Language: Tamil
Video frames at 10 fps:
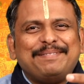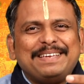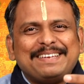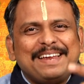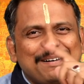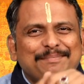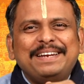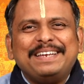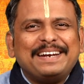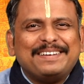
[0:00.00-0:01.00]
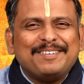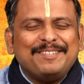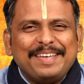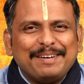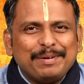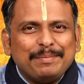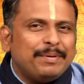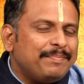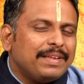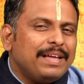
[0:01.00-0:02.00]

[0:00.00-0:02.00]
பேசுகிறேன் அப்படின்னு கேட்கக்கூடிய அமைப்பு